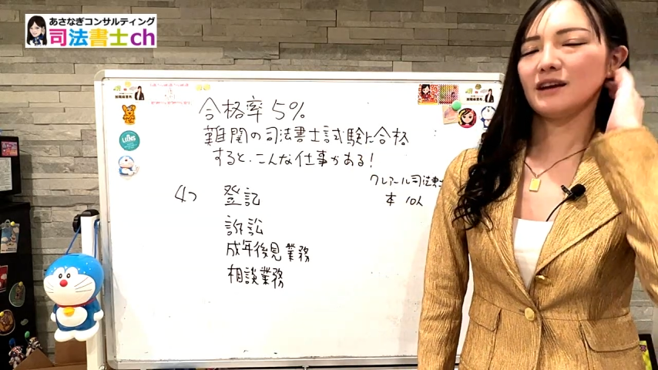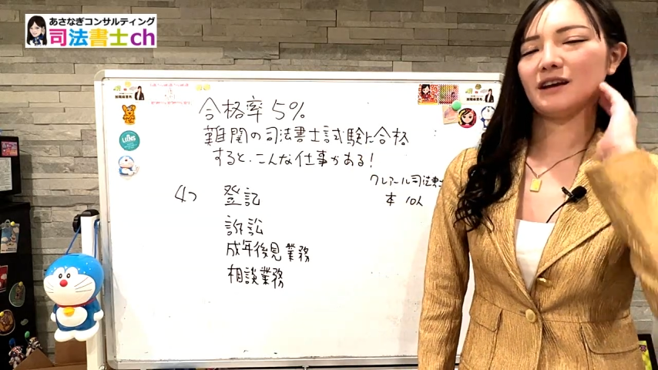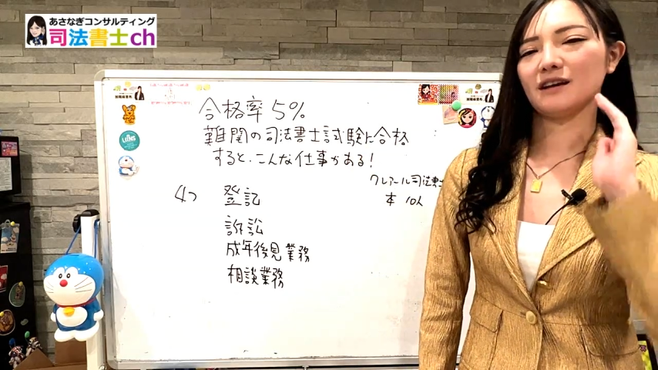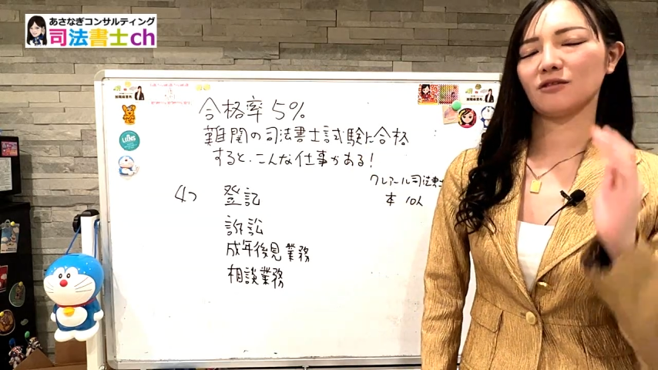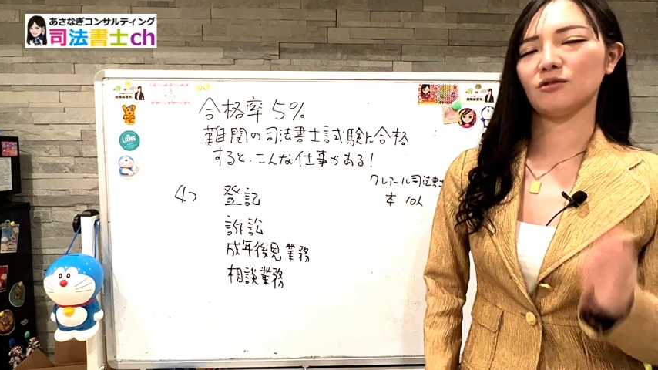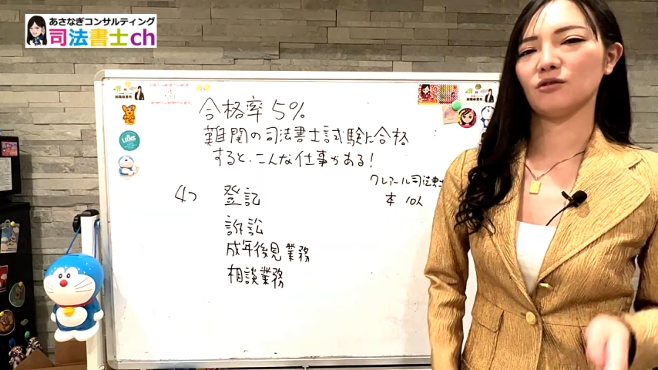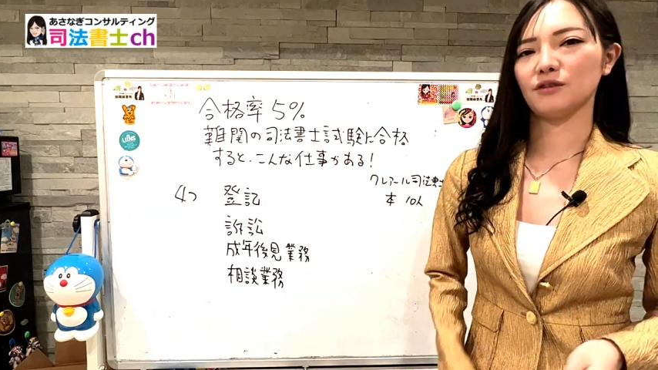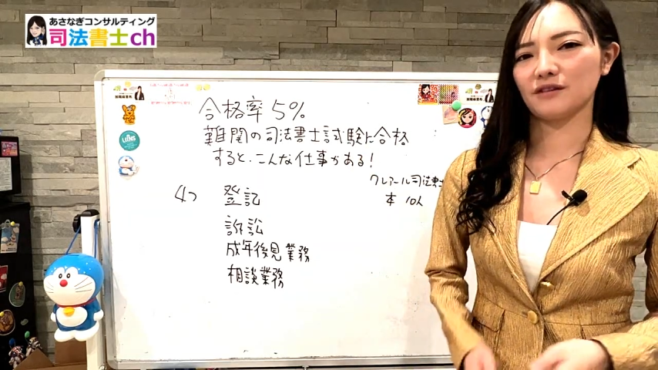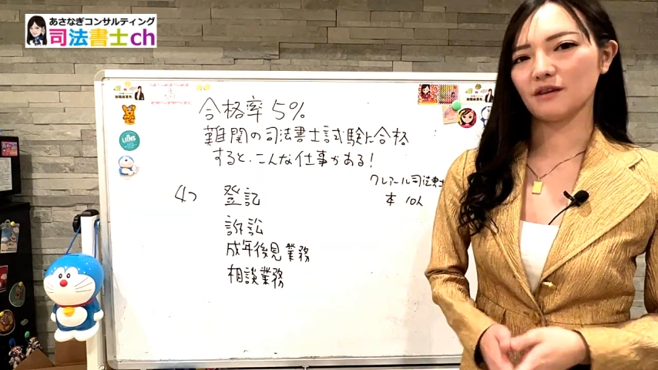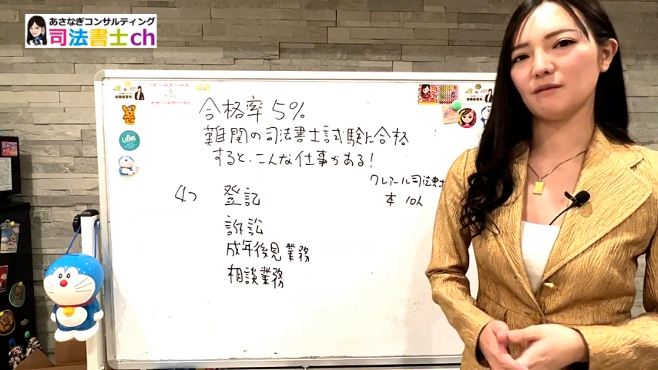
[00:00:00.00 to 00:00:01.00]
えー、そういうのを
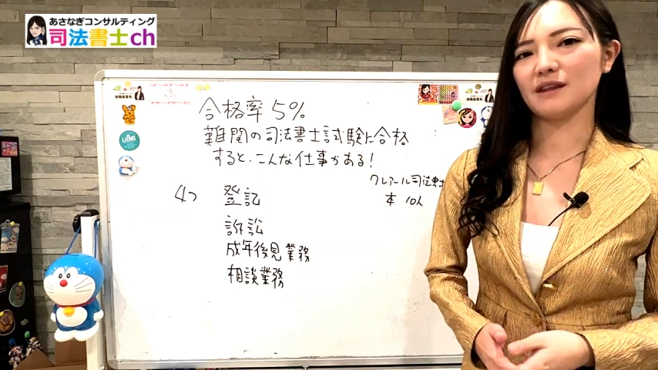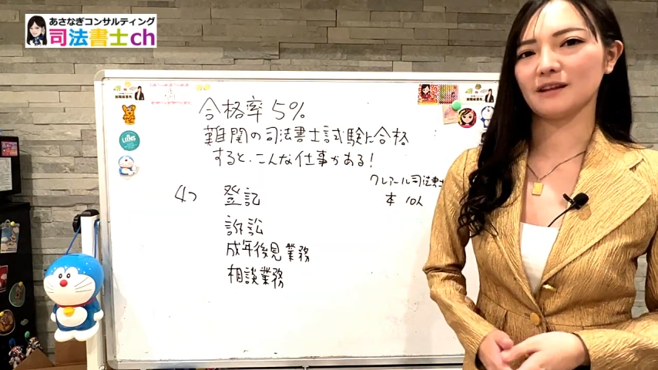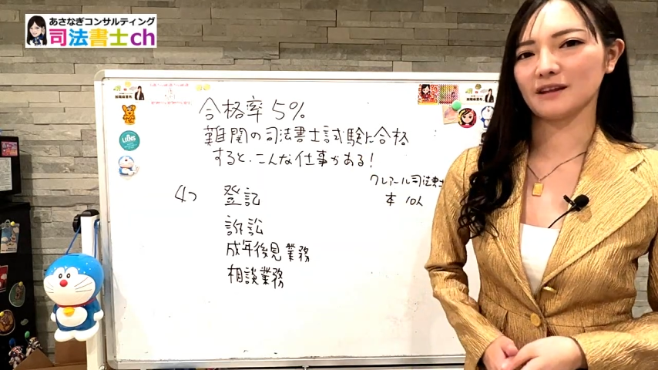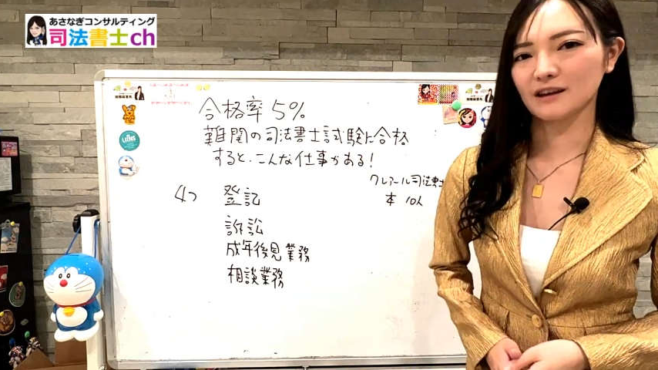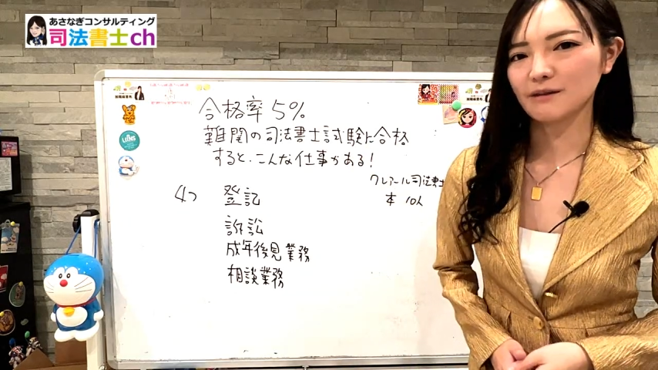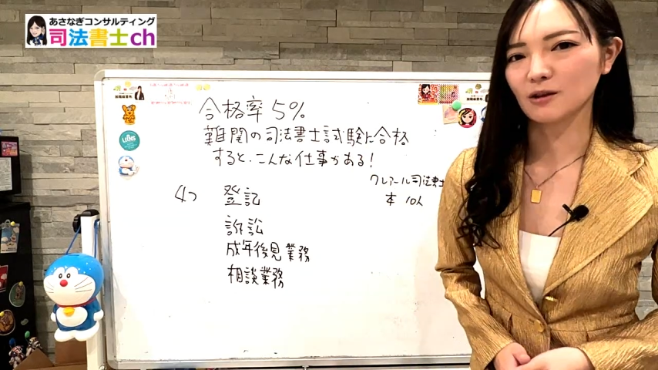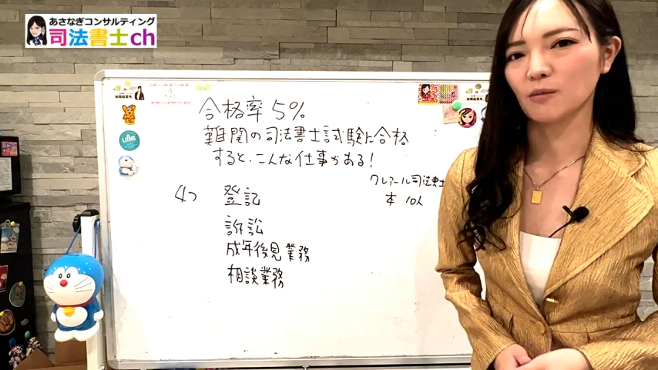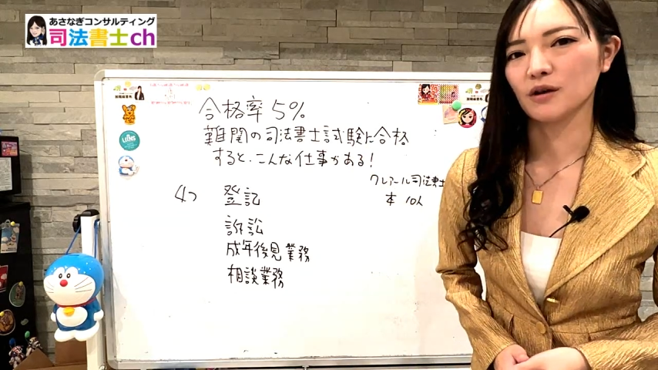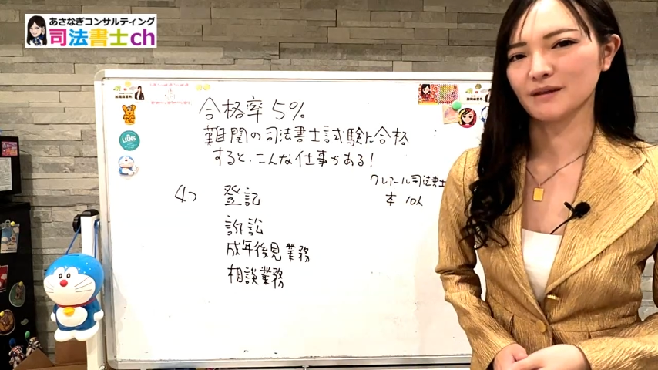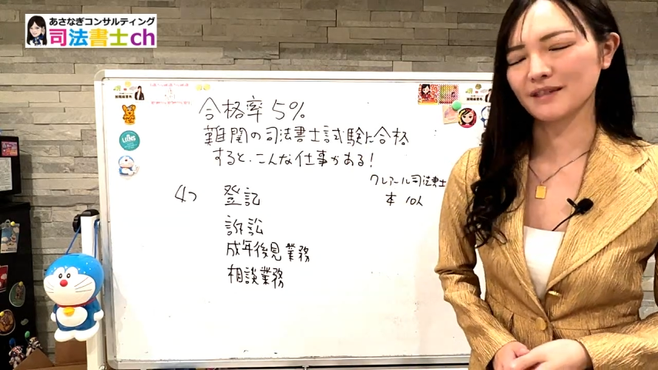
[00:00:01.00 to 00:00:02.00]
ですね見ていただければと
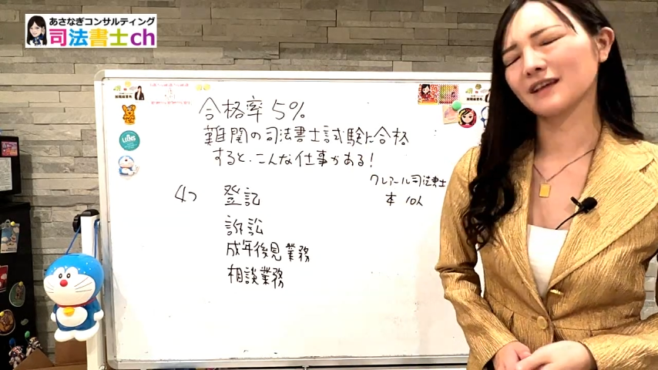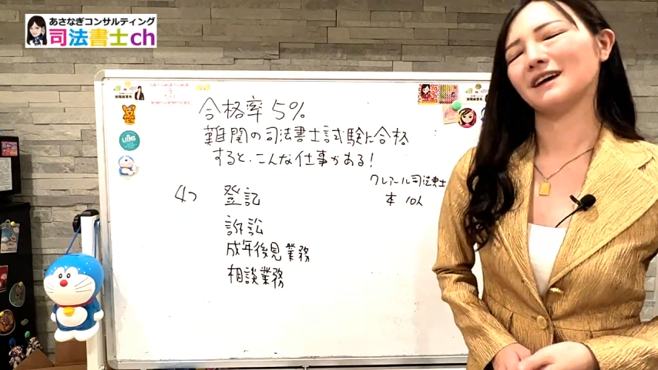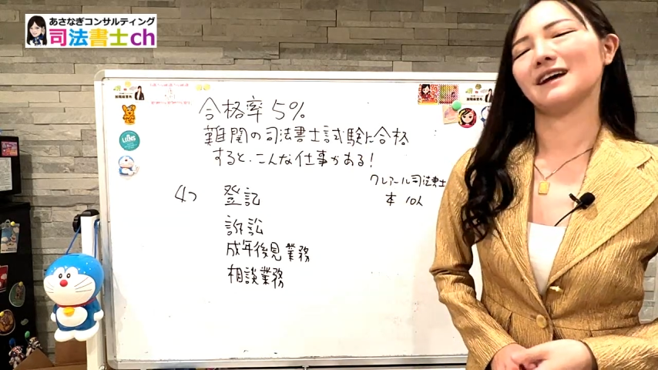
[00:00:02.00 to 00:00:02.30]
思います。